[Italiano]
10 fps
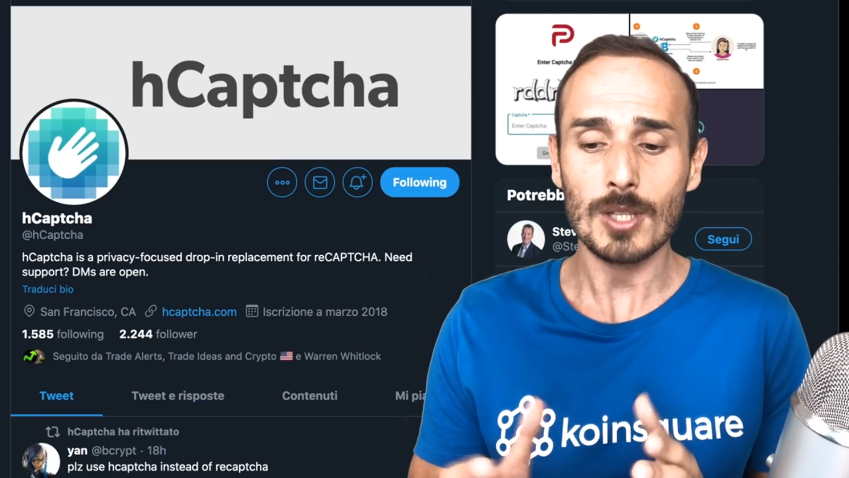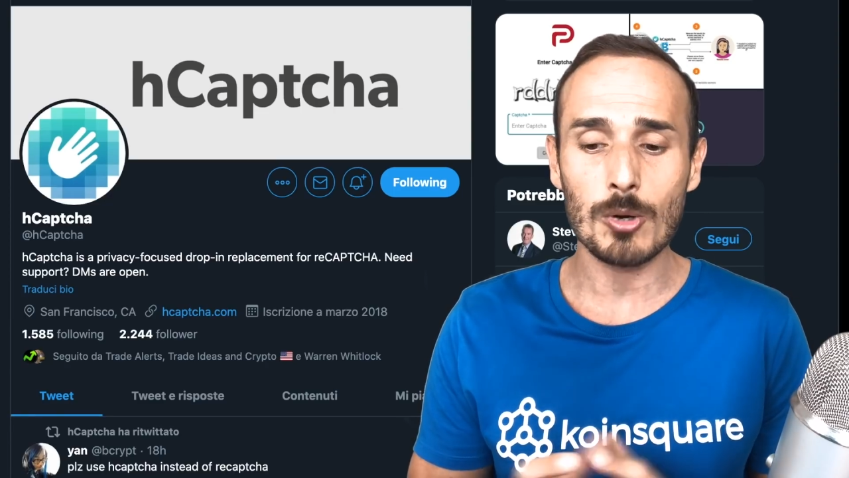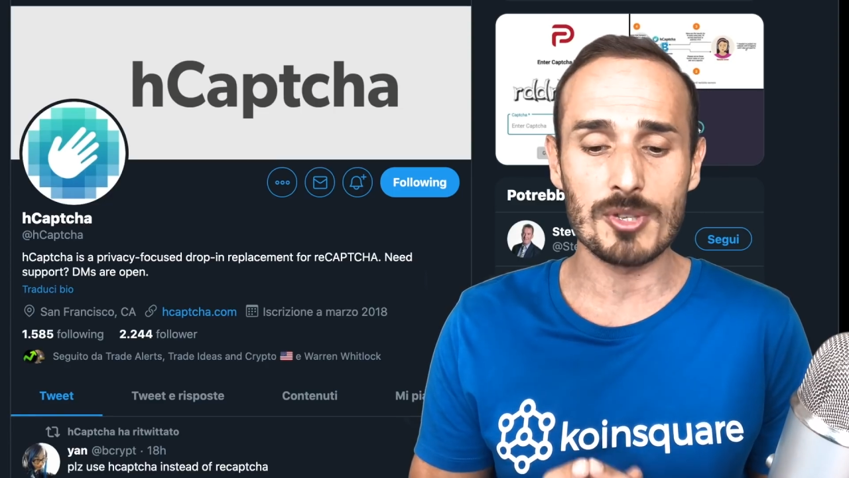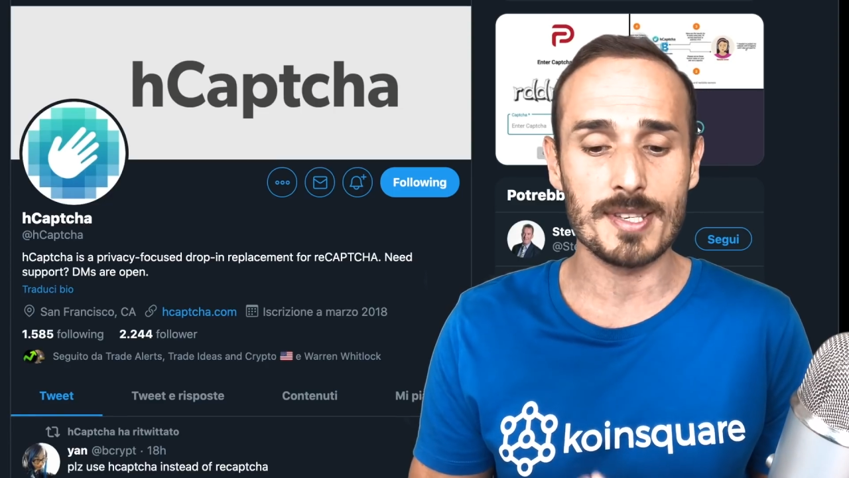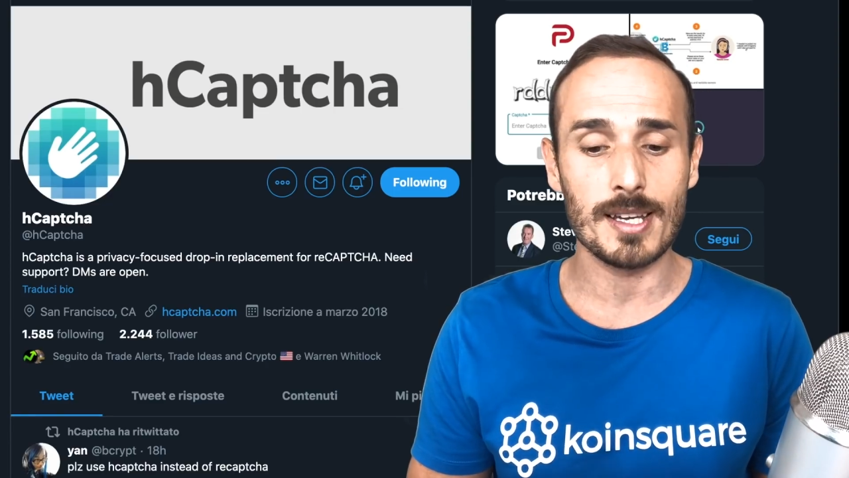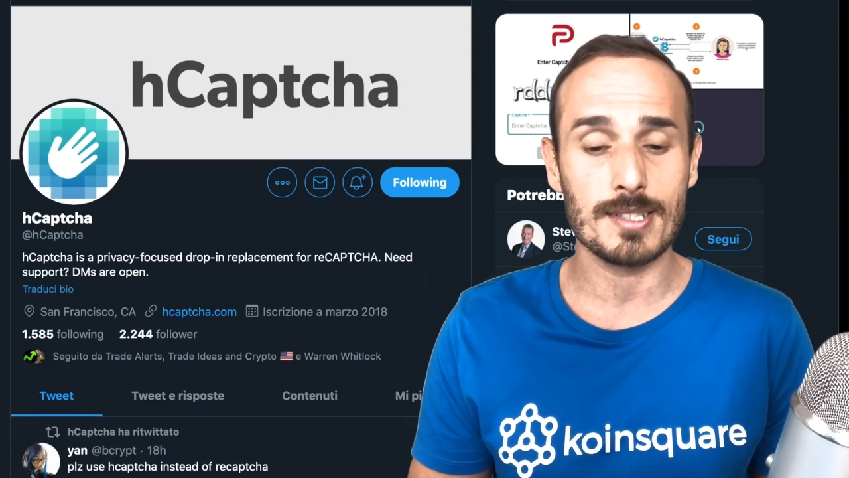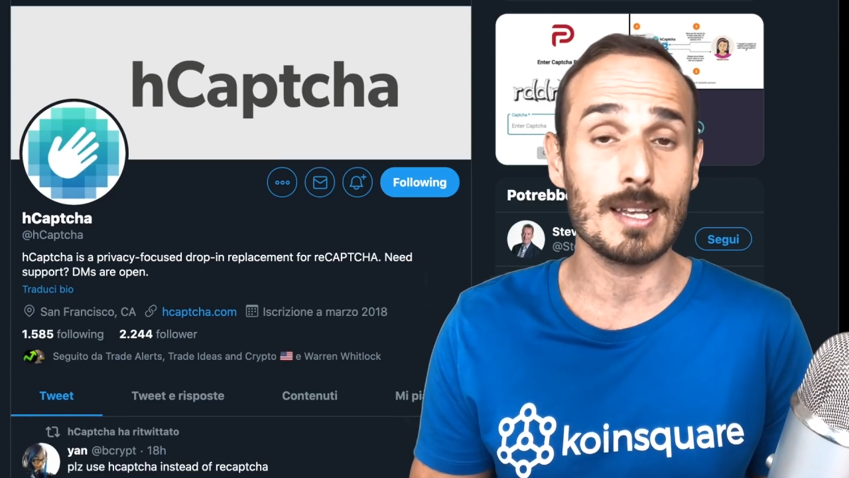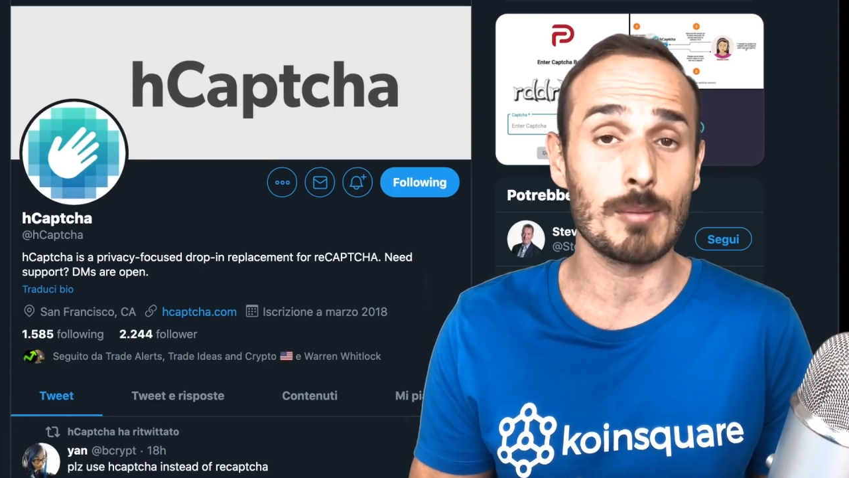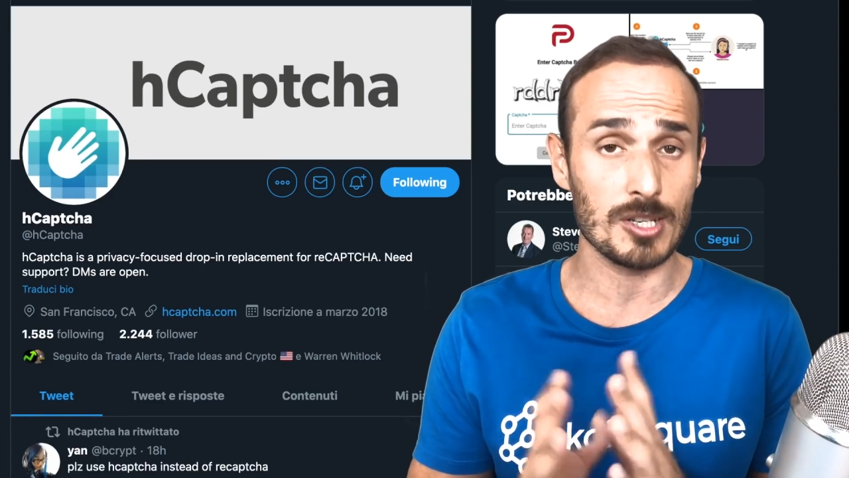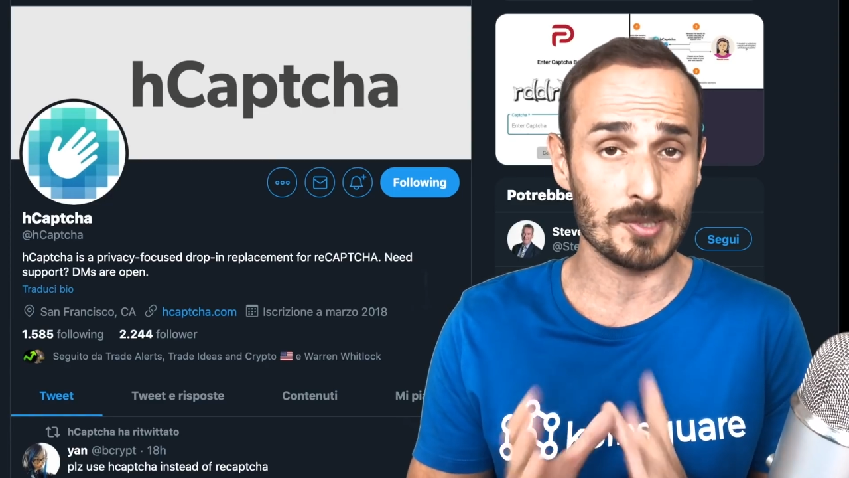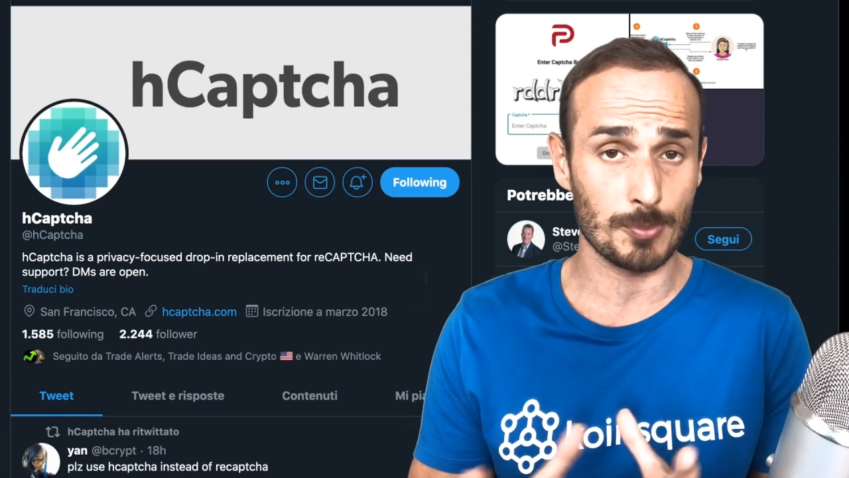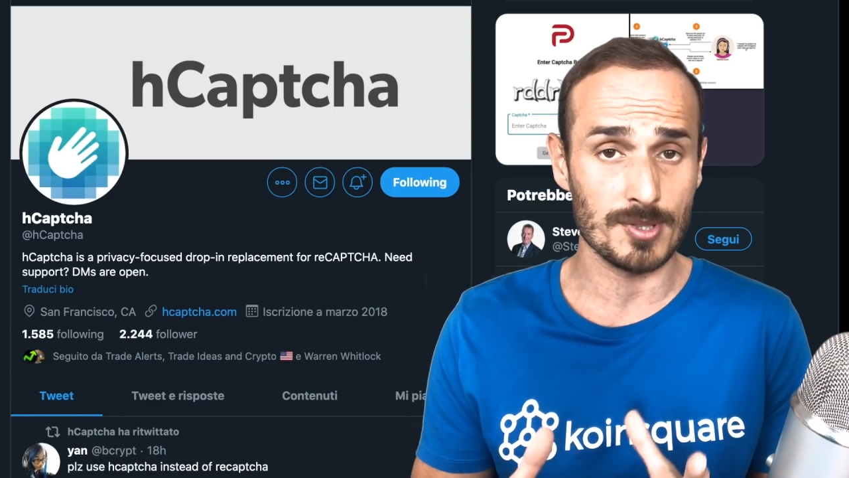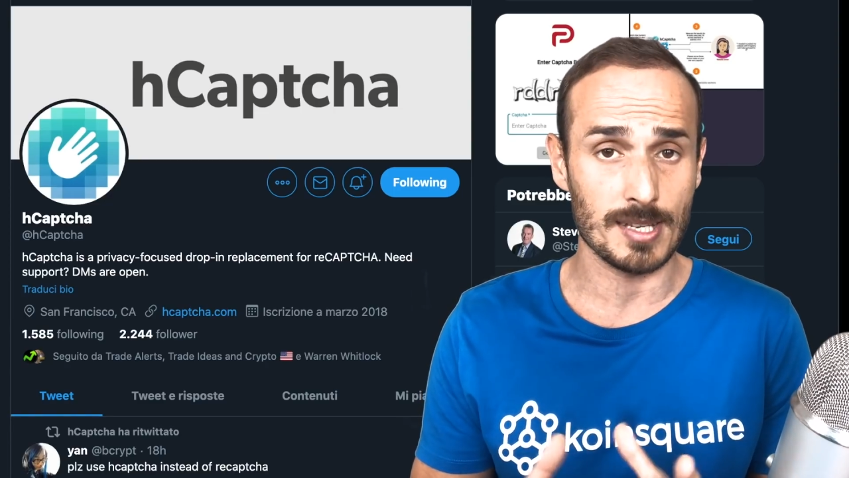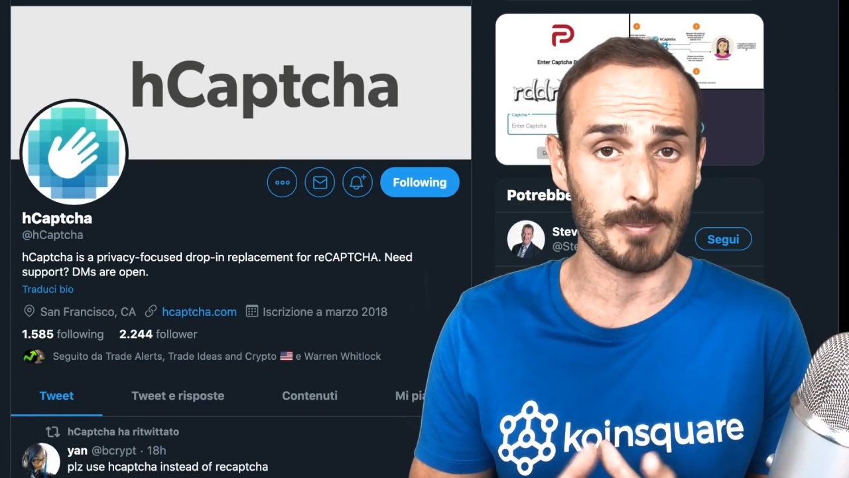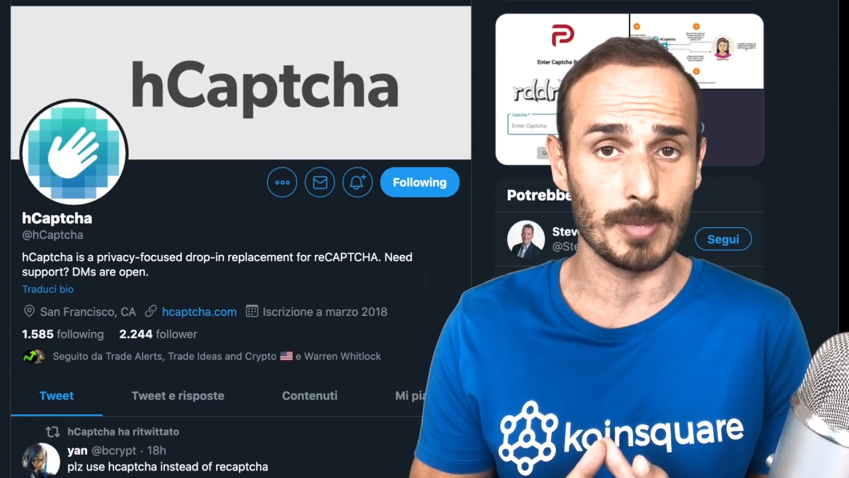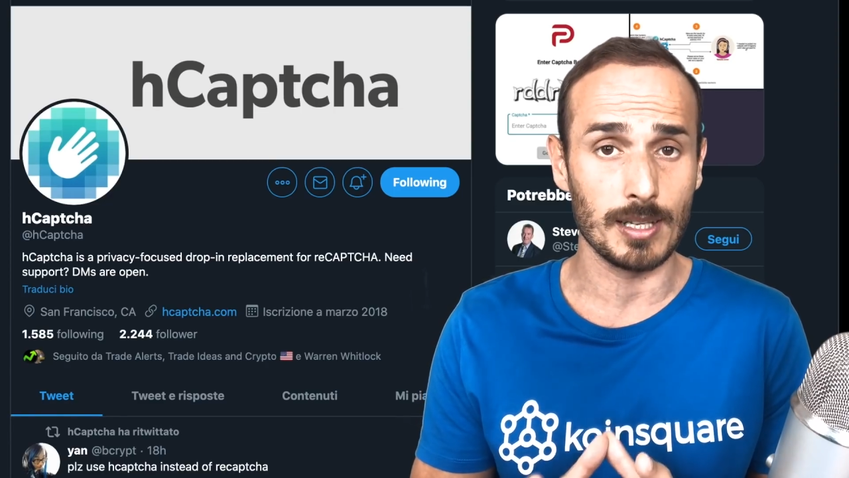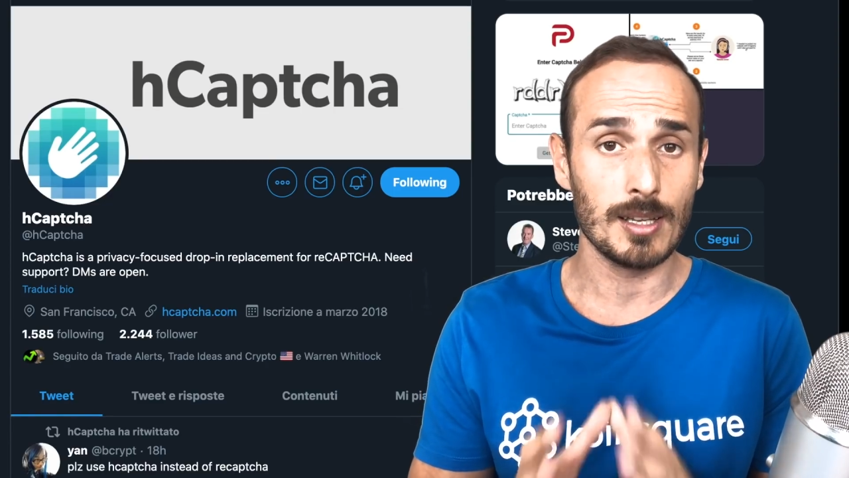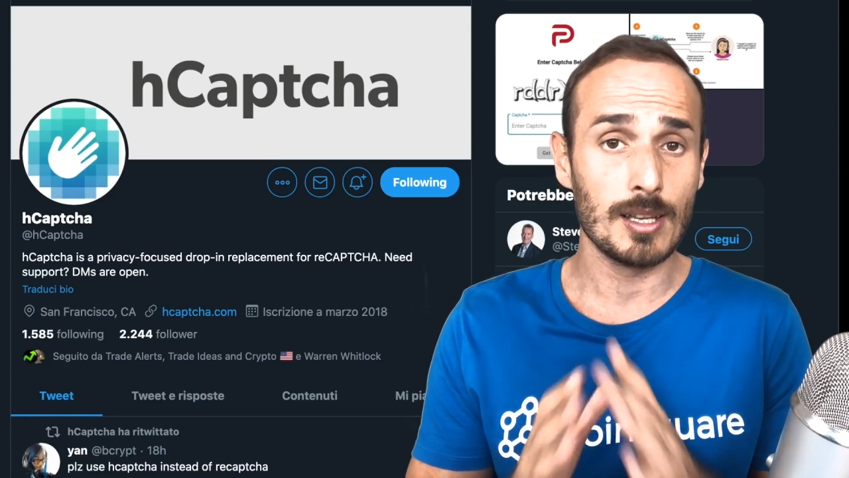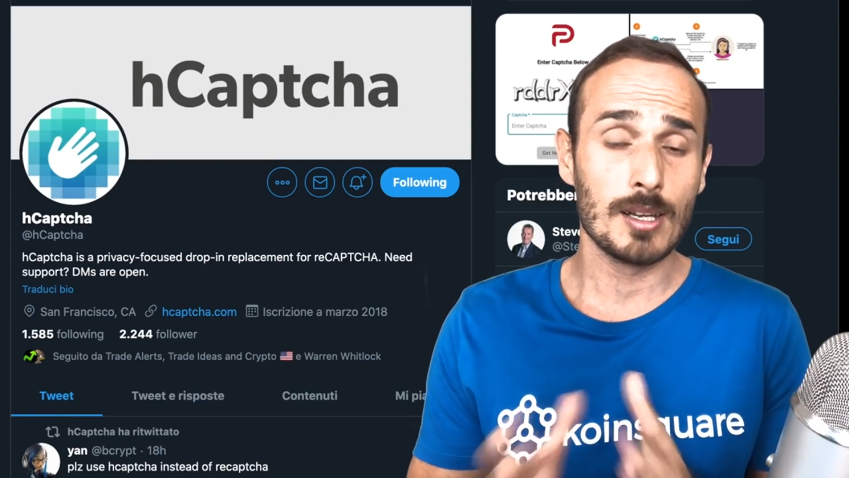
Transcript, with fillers: Ossia, siamo responsabili